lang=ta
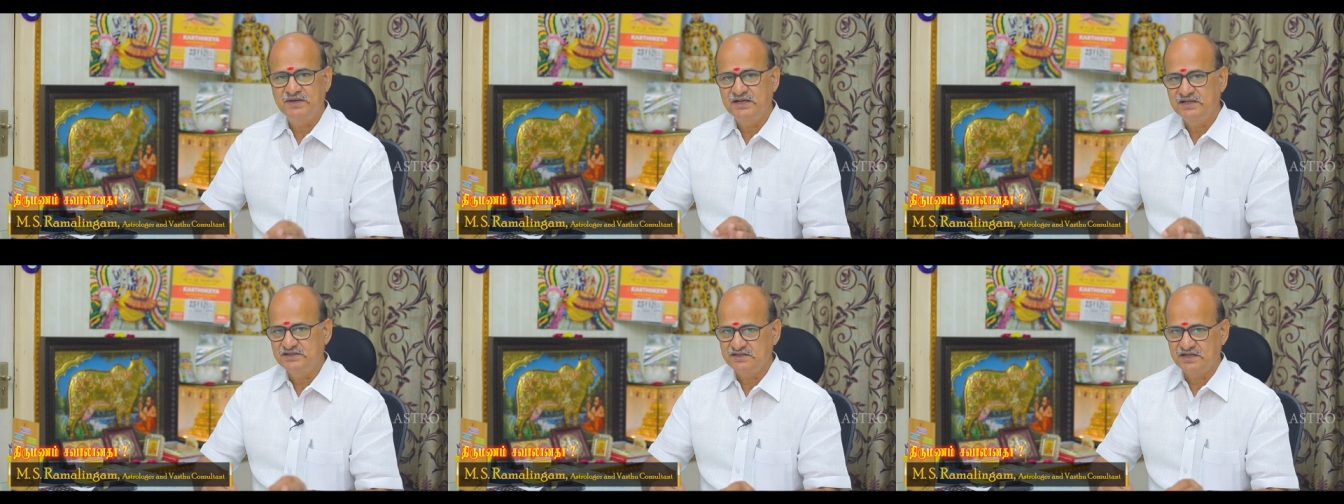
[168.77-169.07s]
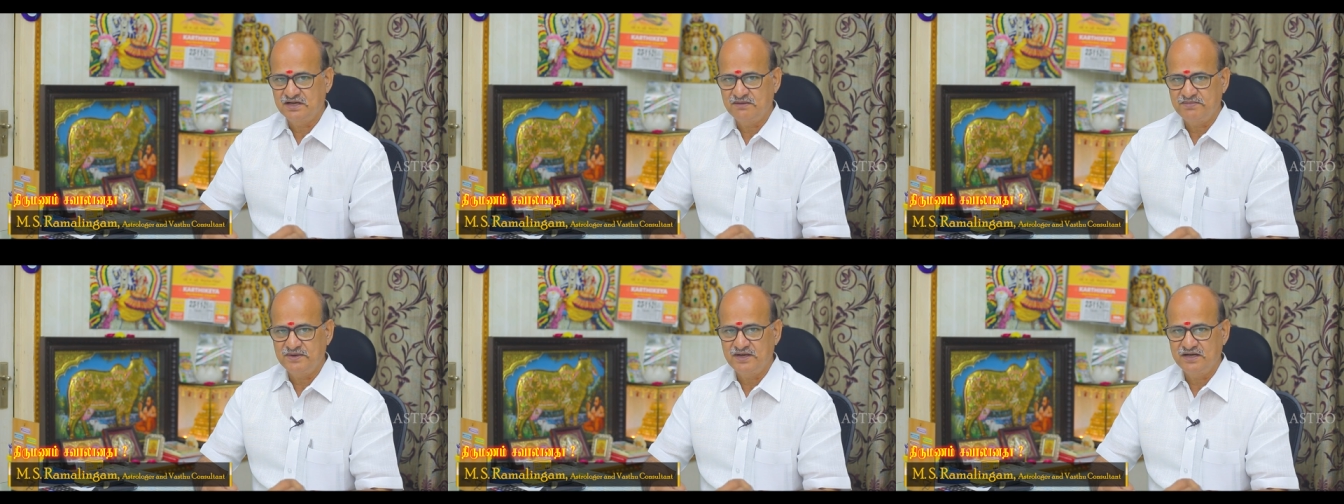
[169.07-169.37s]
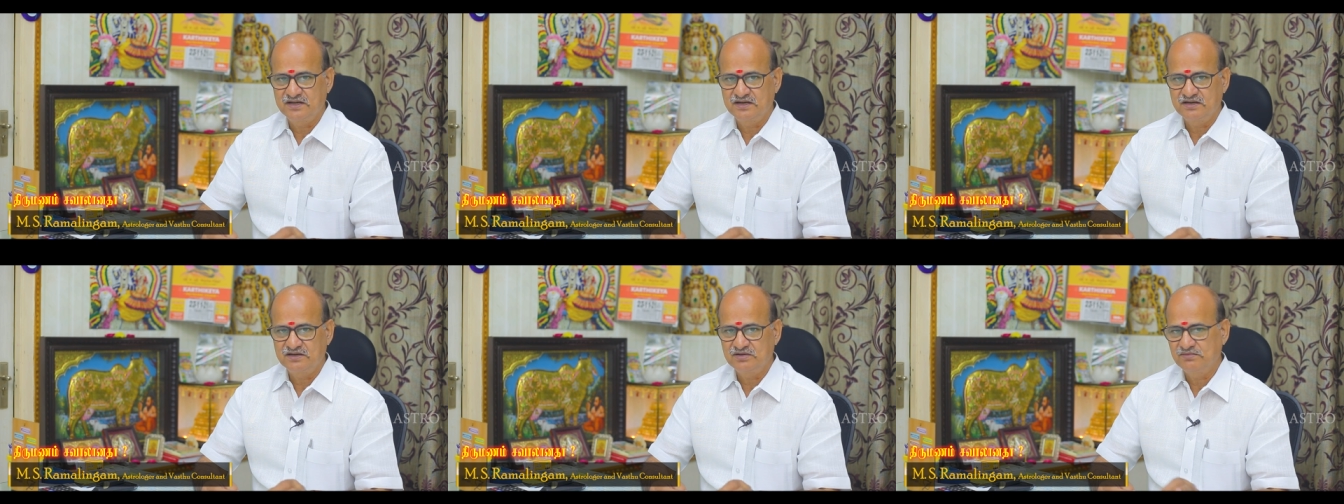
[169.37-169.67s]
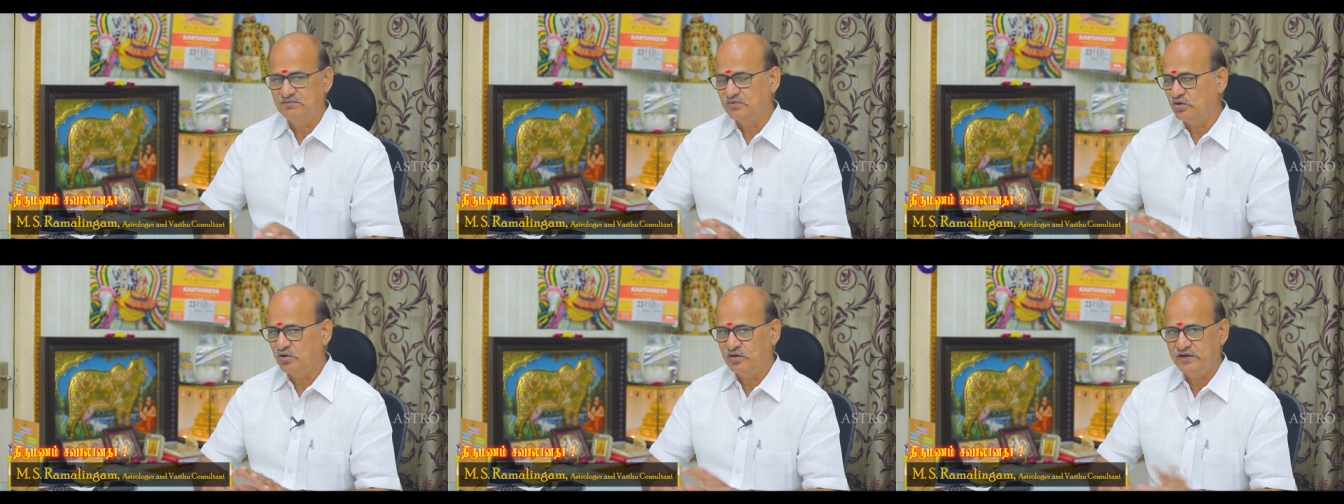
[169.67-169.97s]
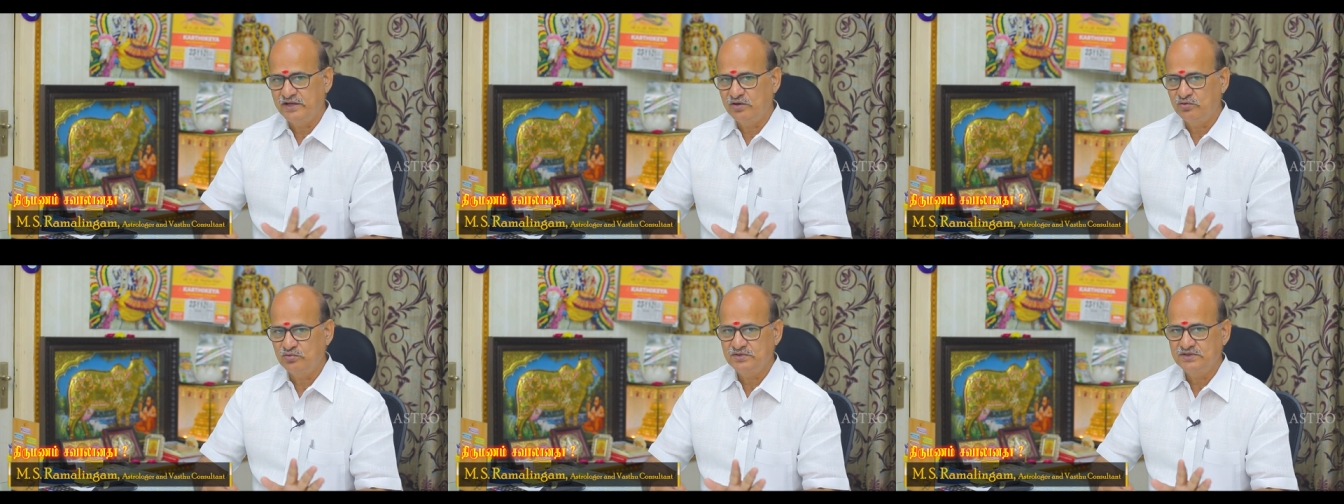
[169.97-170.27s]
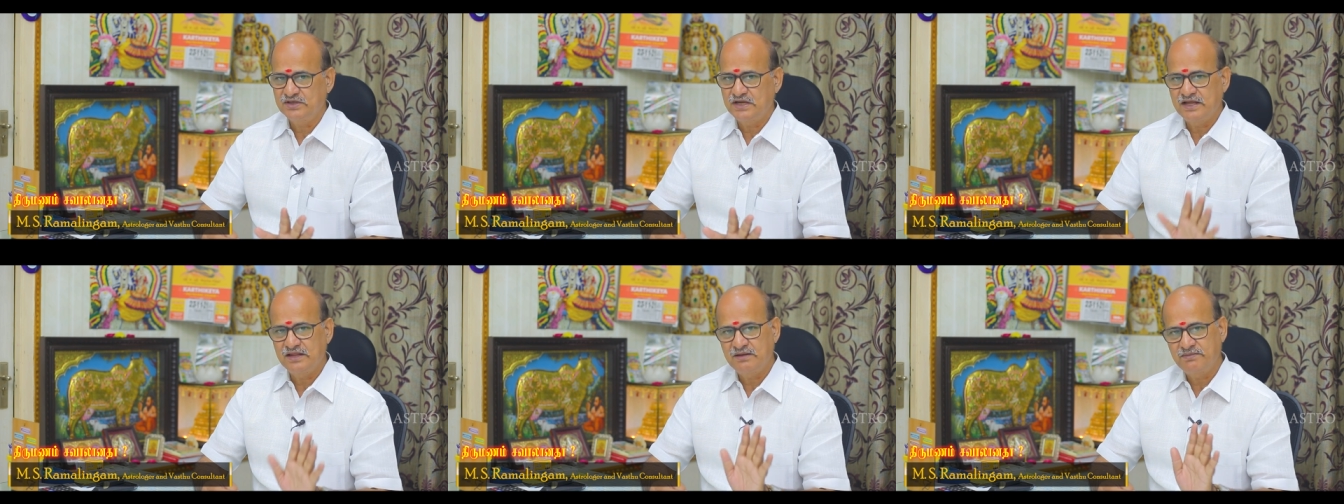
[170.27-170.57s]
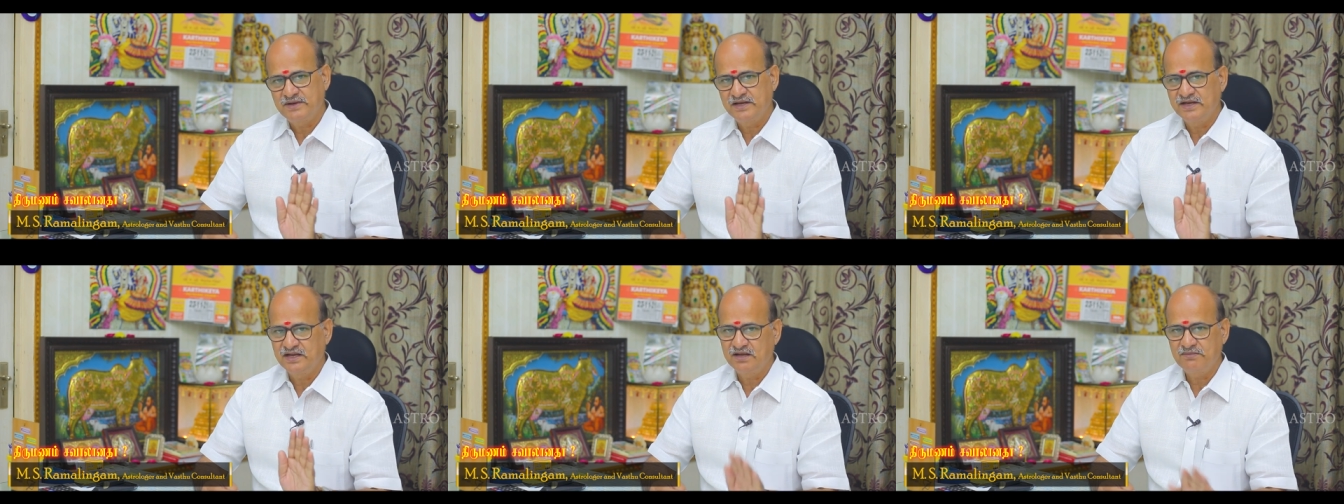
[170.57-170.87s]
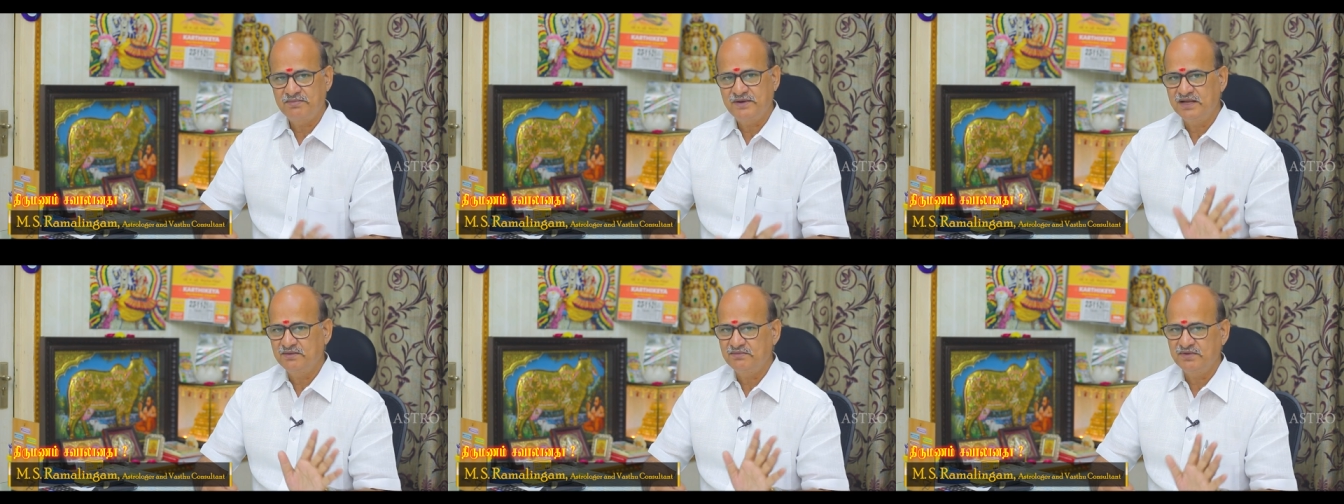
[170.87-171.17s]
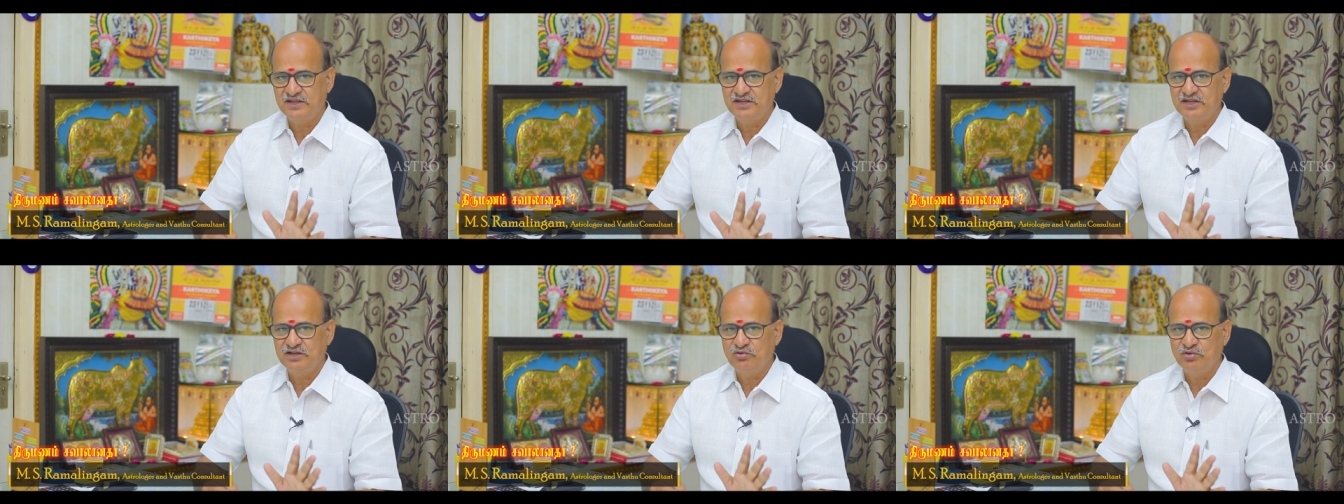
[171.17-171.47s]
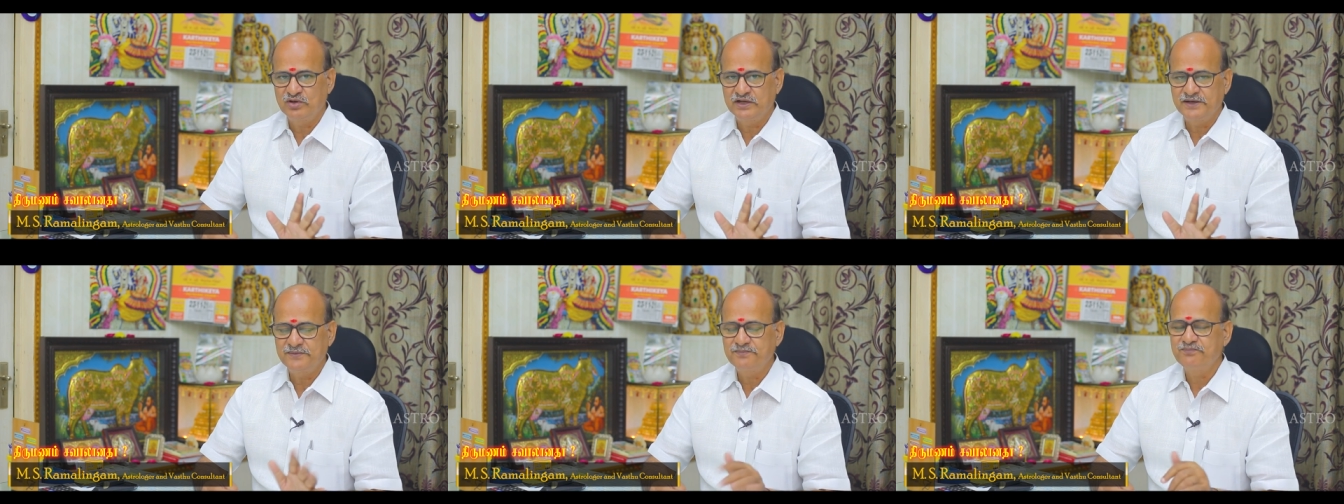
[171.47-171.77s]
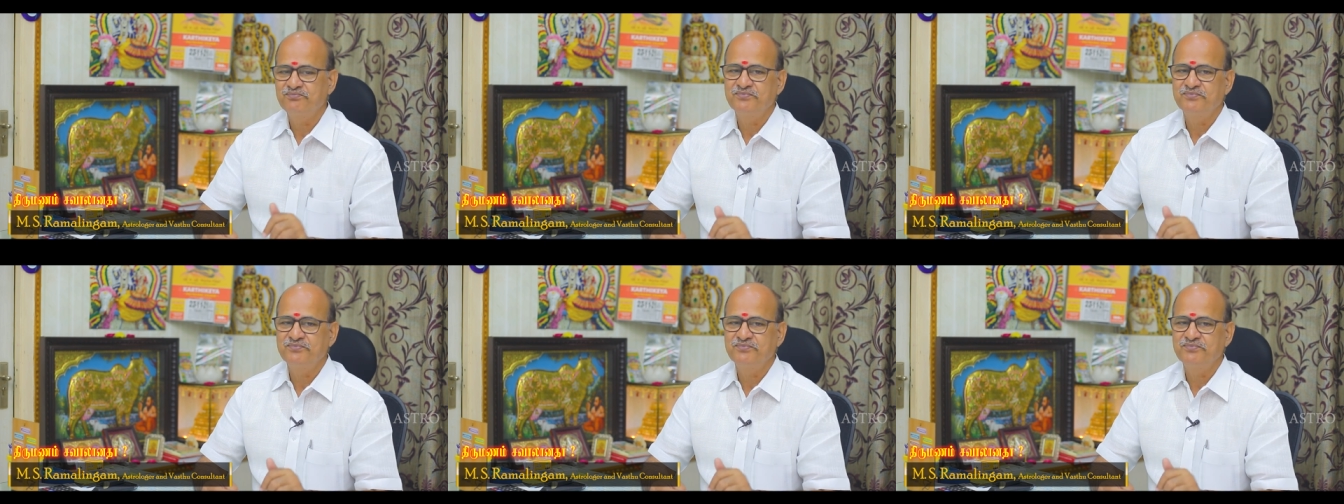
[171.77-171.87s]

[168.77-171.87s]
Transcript: மிகச் சிறப்பாக இருக்கும் நோ டவுட் அதை அப்படி நீங்கள் பயன்படுத்திக்கோங்க